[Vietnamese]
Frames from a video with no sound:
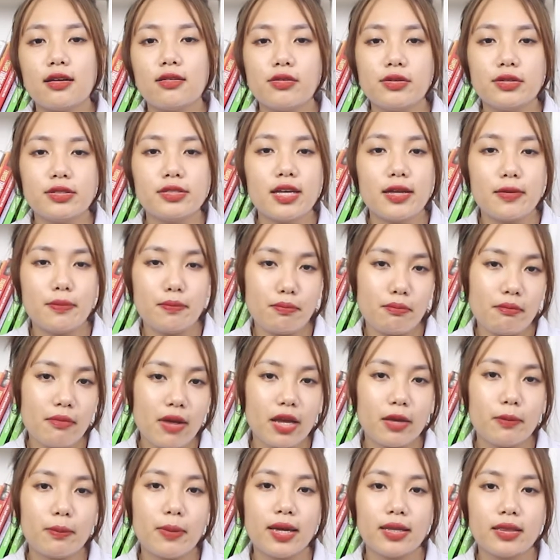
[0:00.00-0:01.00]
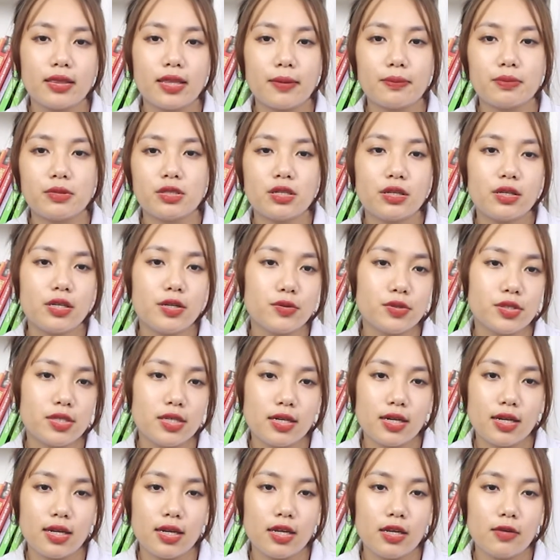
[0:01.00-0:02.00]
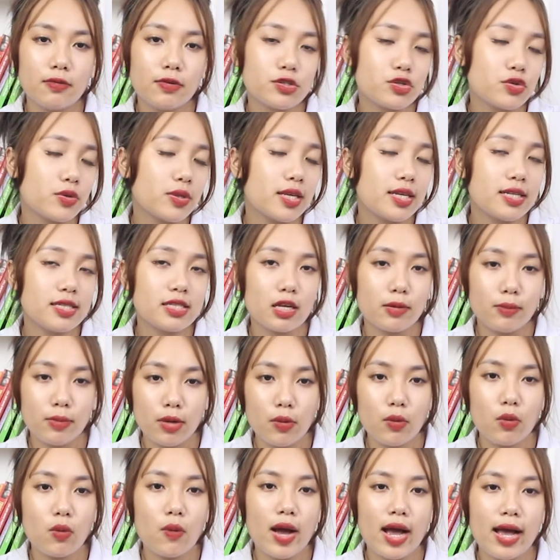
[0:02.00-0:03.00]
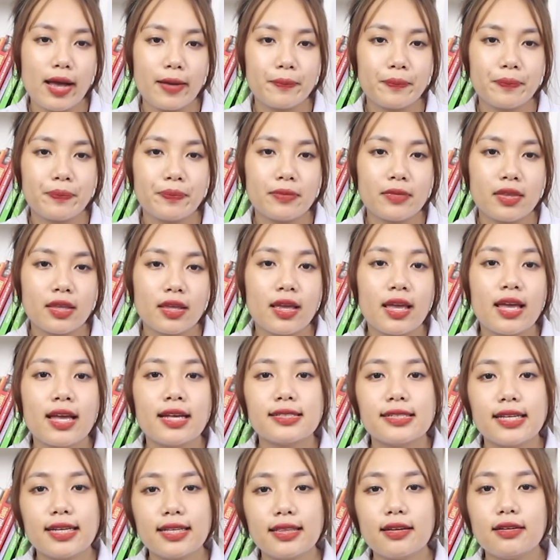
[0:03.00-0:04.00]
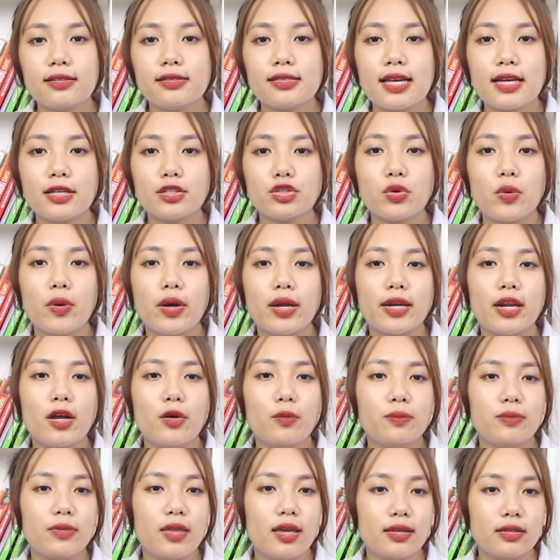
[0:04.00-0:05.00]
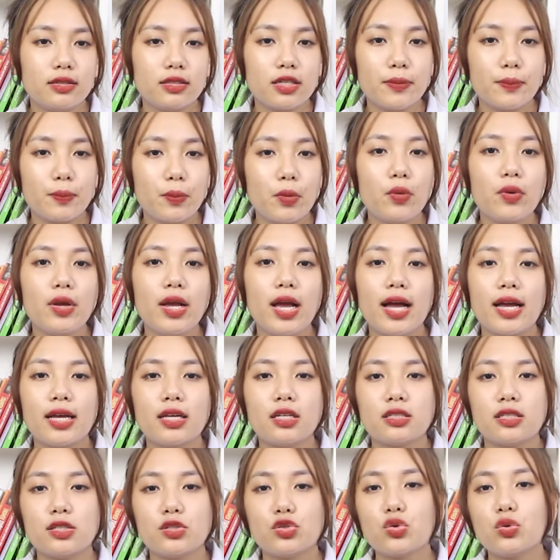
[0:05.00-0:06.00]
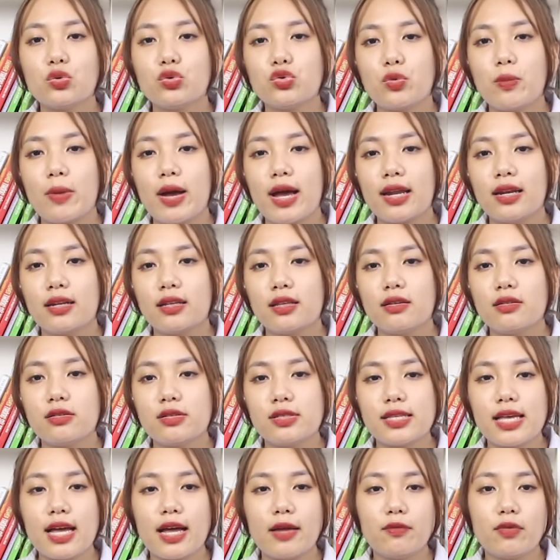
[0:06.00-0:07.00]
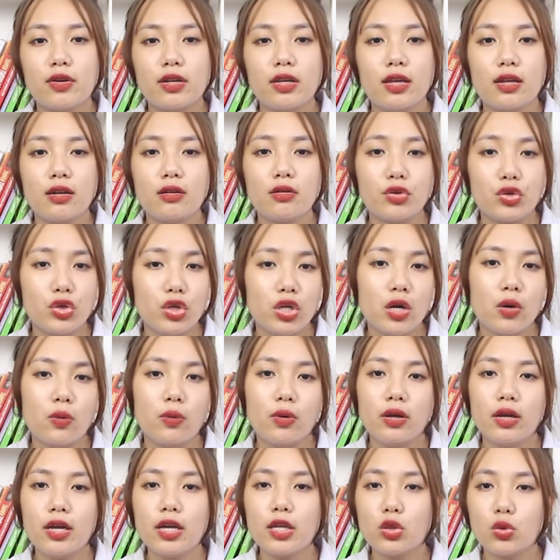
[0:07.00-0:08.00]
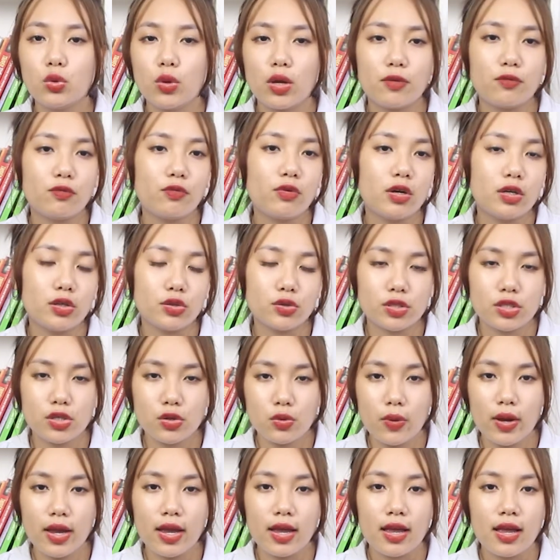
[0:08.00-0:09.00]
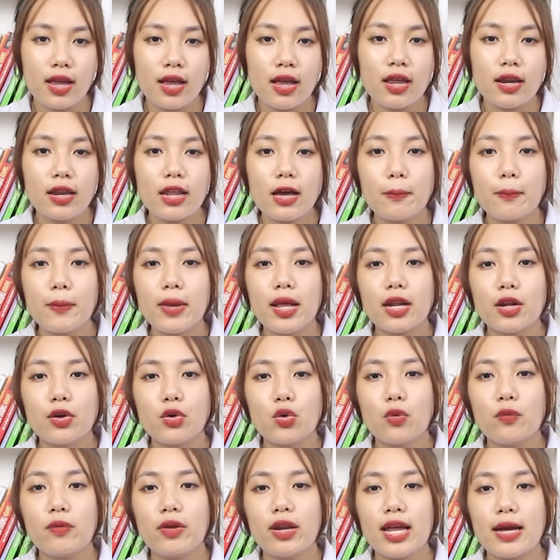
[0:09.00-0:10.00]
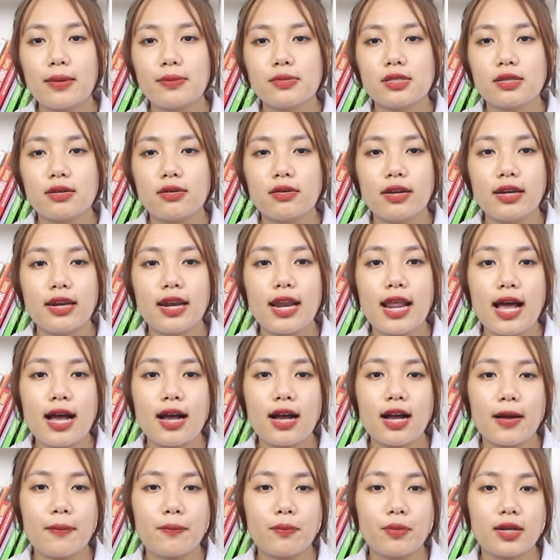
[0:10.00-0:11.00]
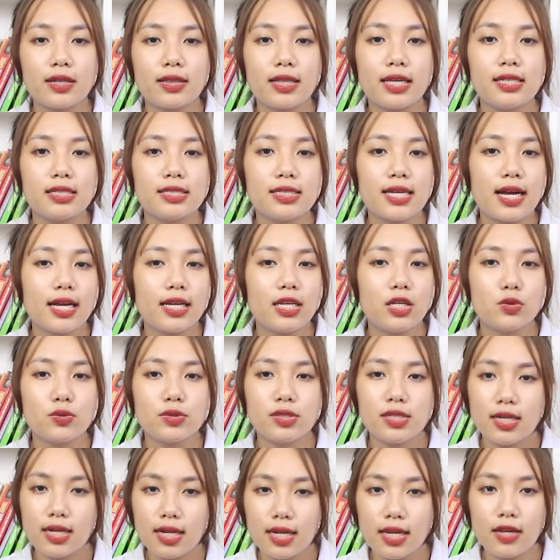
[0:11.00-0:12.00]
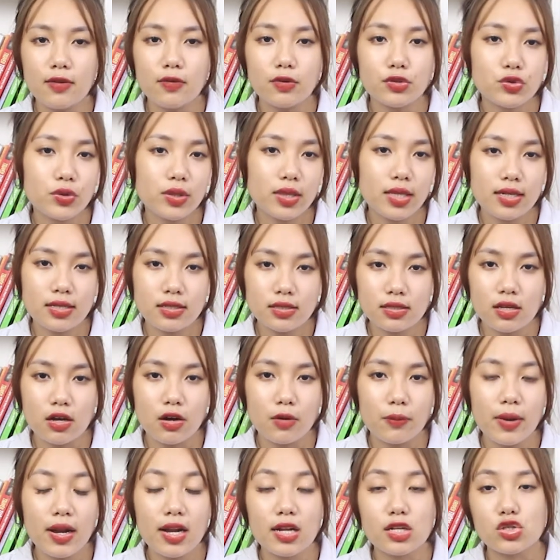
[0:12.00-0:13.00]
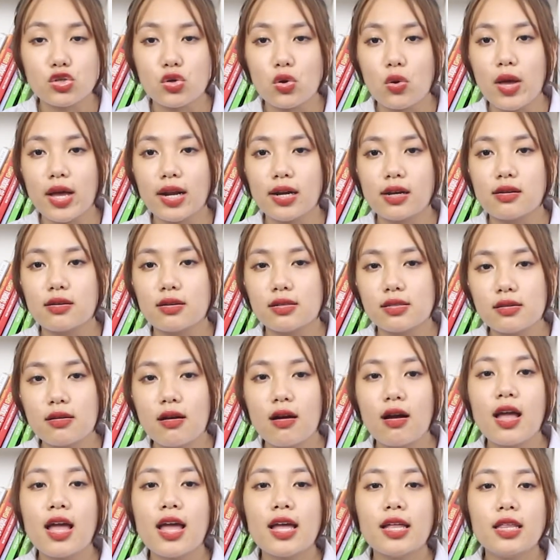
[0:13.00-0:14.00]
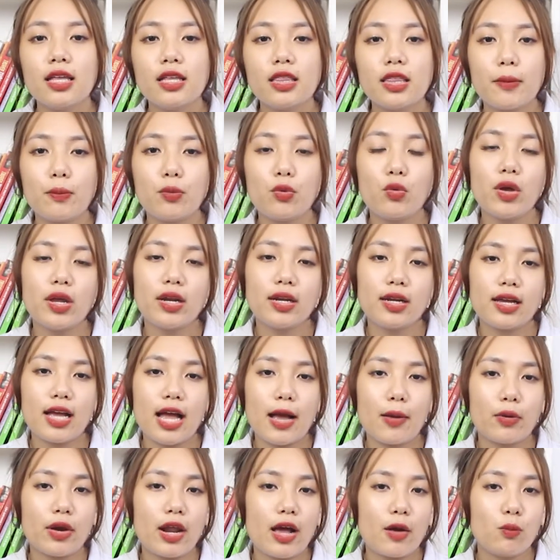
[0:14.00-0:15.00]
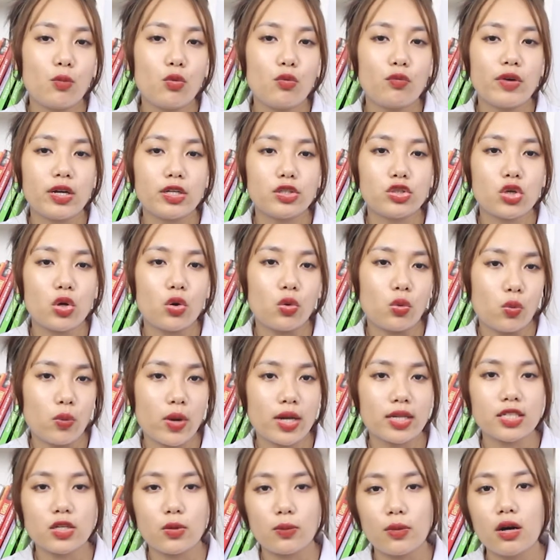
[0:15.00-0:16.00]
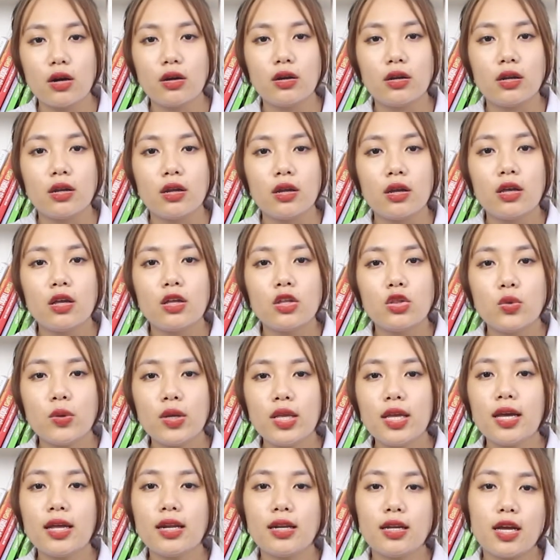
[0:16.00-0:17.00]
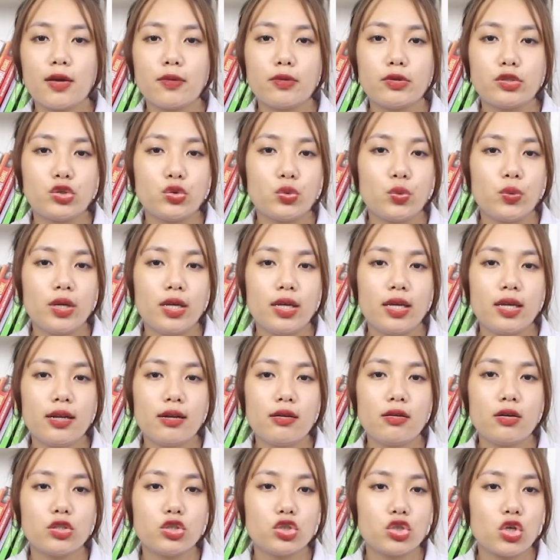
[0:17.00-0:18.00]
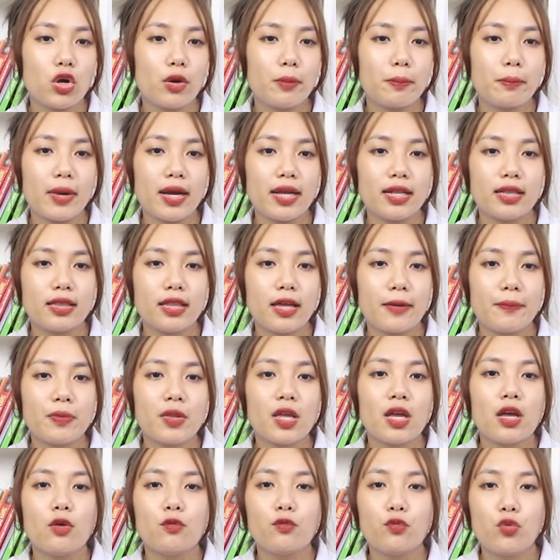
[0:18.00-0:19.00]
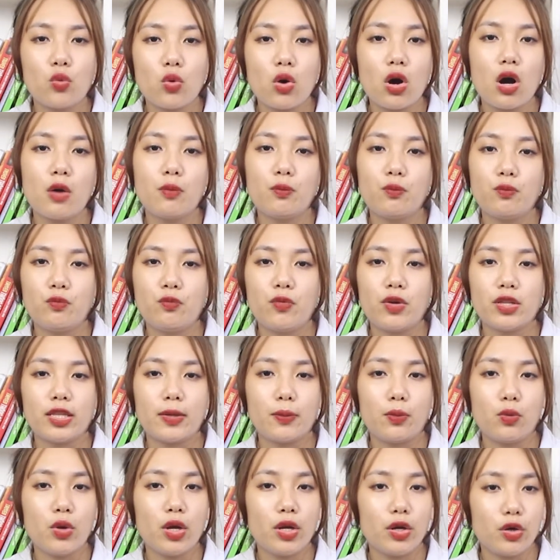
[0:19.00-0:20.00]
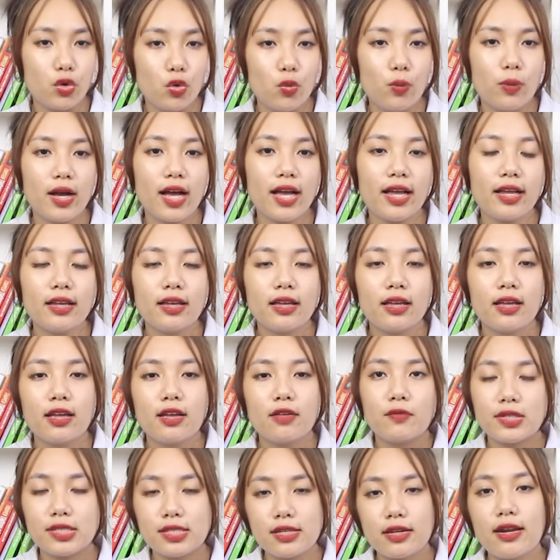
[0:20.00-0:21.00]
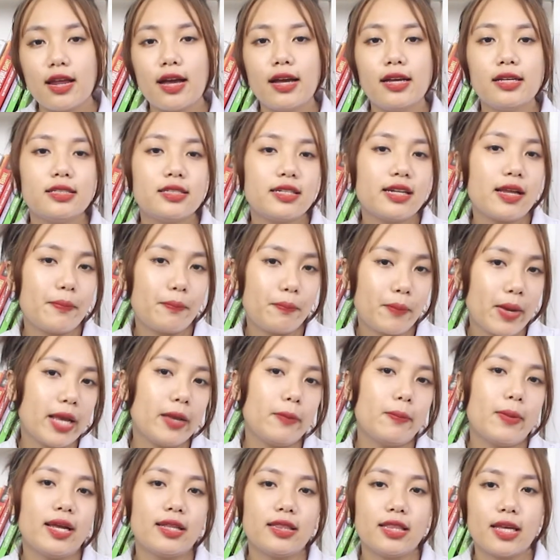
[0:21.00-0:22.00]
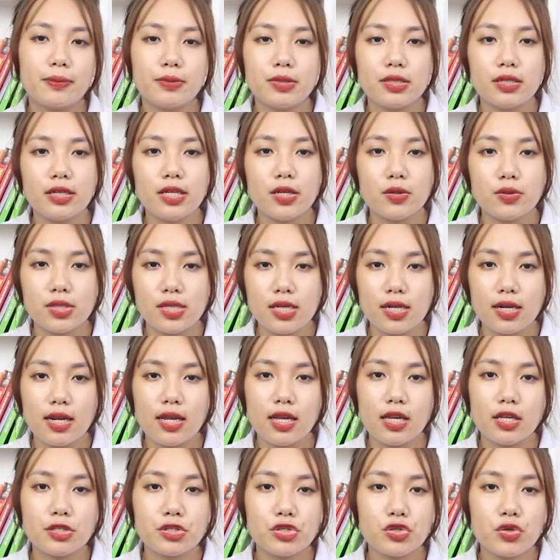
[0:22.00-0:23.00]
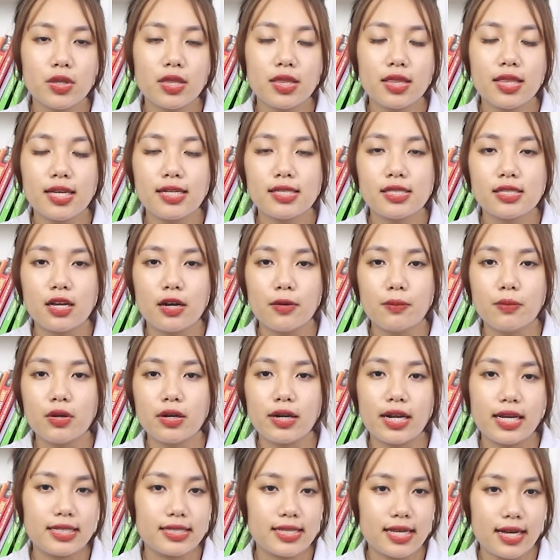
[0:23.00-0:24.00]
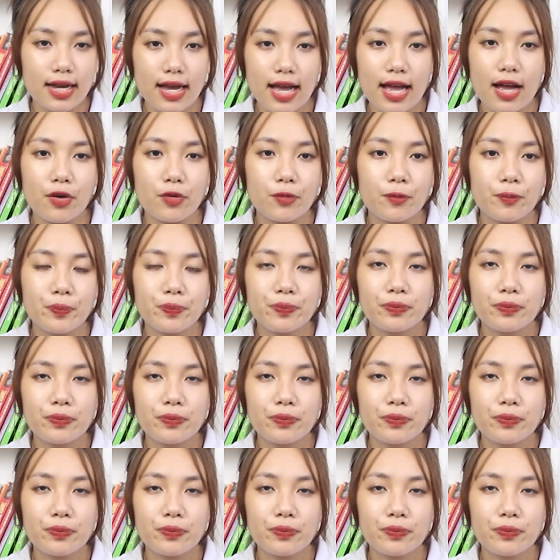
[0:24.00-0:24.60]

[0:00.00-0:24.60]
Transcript: là hướng dẫn 7 bài tập chữa yếu sinh lý và xuất tinh sớm hiệu quả. Dành thời gian cho hoạt động thể chất mỗi ngày sẽ giúp cho bạn thư giãn và nhận được nhiều lợi ích tuyệt vời cho sức khỏe. Đặc biệt là đối với nam giới đang gặp tình trạng yếu sinh lý và xuất tinh sớm hay là rối loạn cương dương thì tập luyện càng đóng một vai trò quan trọng hơn. Tuy nhiên, cần phải chú ý lựa chọn bài tập phù hợp và tập luyện đúng cách. Và dưới đây chính là 7 bài tập chữa yếu sinh lý xuất tinh sớm được đánh giá cao.